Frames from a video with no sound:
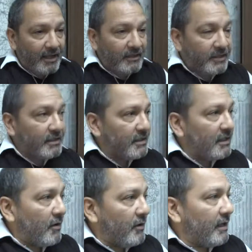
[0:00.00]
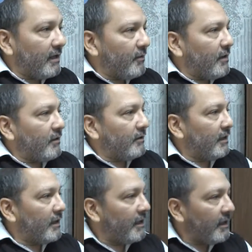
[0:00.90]
Eh, sí, sí, la verdad que bueno,
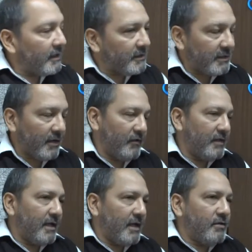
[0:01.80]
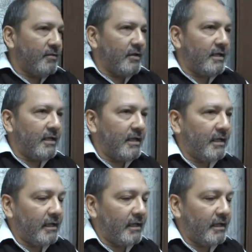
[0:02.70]
eh, llega fin de año y,